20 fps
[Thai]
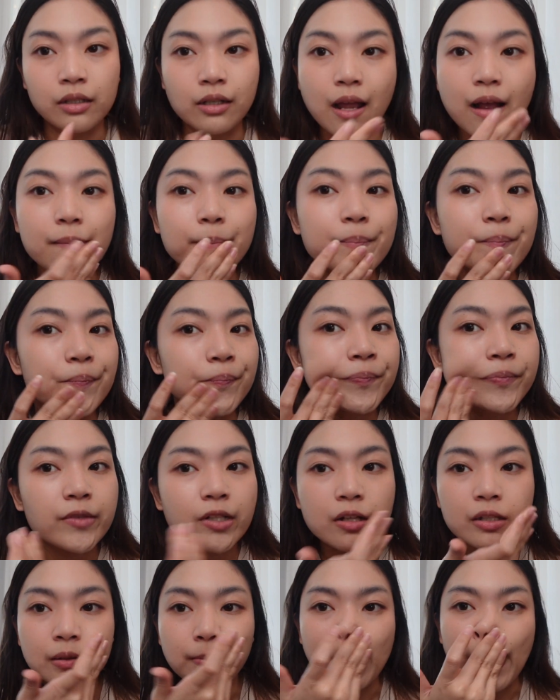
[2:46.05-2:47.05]
นำ
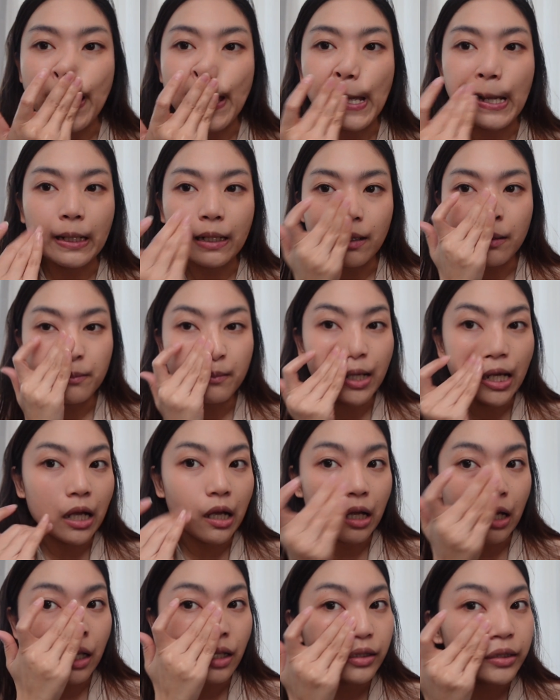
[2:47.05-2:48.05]
เครื่องสำอางเนี่ยมา
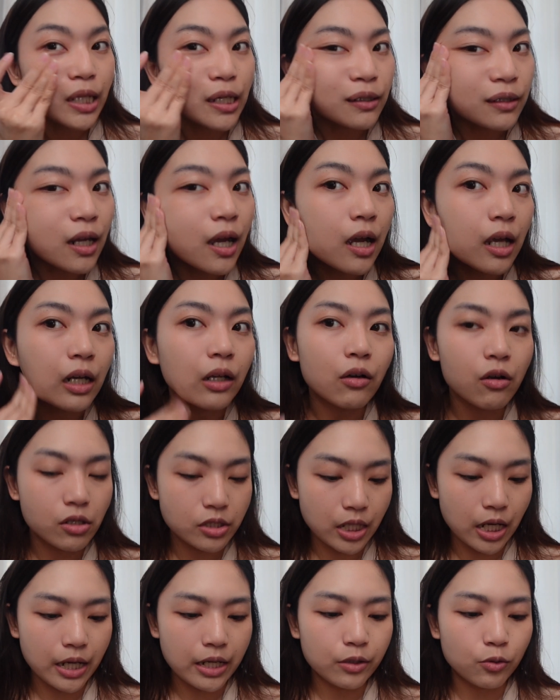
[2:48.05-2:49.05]
แต่งหน้าแล้วก็
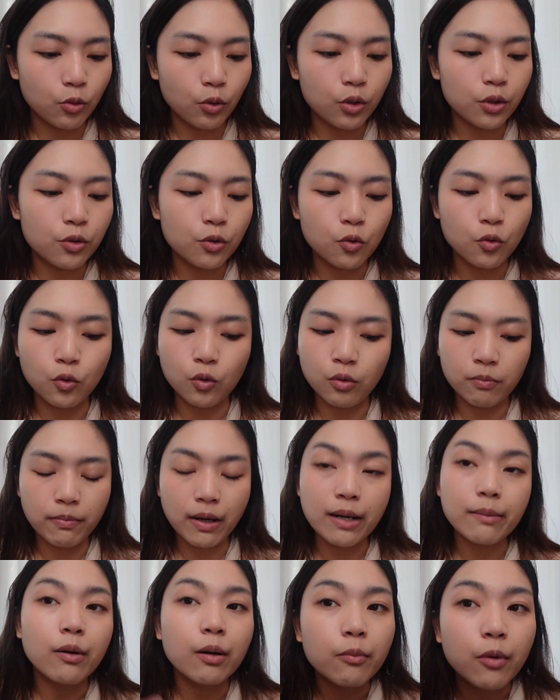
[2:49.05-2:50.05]
ใช้ทุกคนดูไป
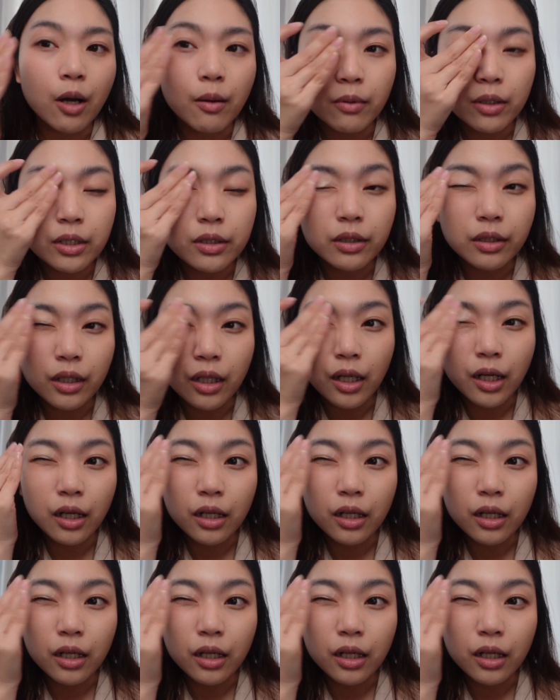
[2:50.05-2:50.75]
พร้อมๆกันเลยนะ